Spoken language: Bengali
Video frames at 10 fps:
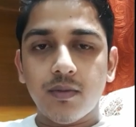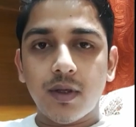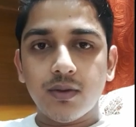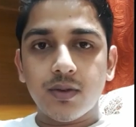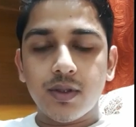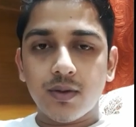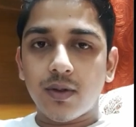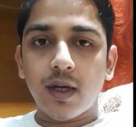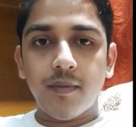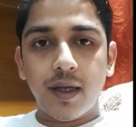মানুষজনের
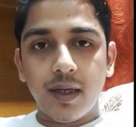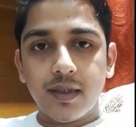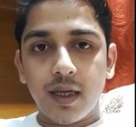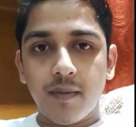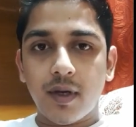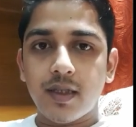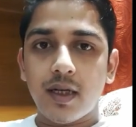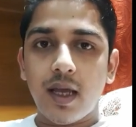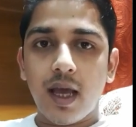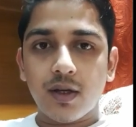সংখ্যা বেড়ে যায় মানে
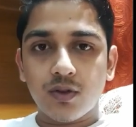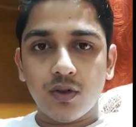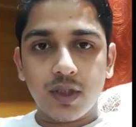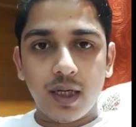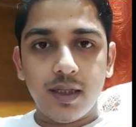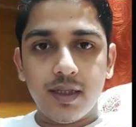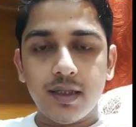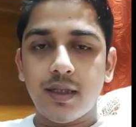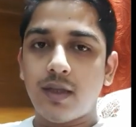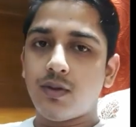যেটা একশো ছাড়িয়েছে
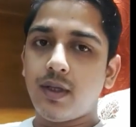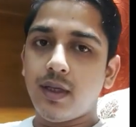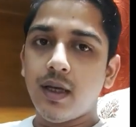সেটা যদি